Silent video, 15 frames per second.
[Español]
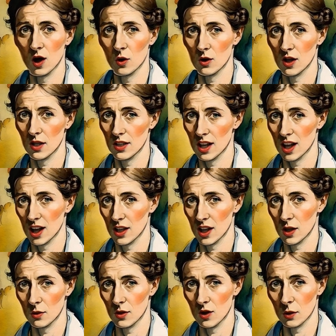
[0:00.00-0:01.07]
una serie
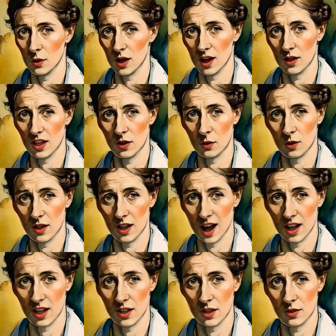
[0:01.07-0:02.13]
de enfermedades
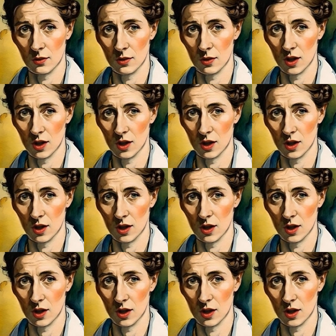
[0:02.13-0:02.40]
mentales,